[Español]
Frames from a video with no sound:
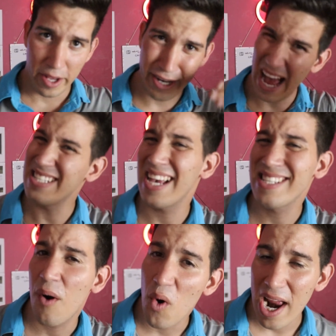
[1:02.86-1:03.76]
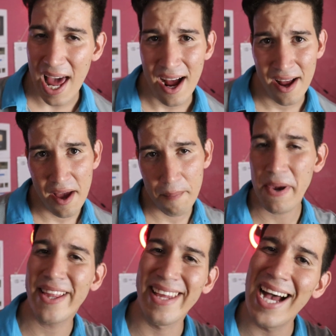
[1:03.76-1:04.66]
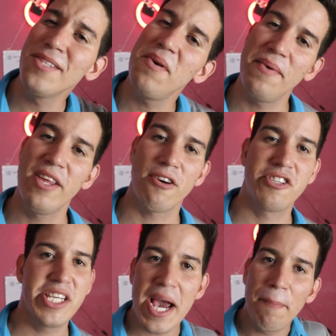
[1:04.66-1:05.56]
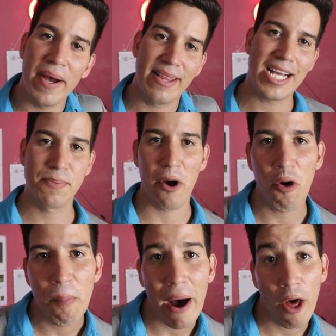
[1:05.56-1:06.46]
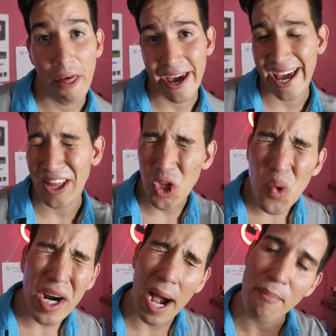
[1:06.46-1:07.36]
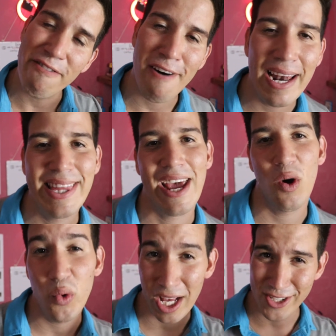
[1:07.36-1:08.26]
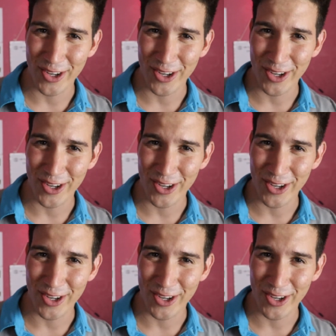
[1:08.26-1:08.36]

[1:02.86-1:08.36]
Gracias abuela, mientras has vivido siempre te has preocupado de que nunca me falte una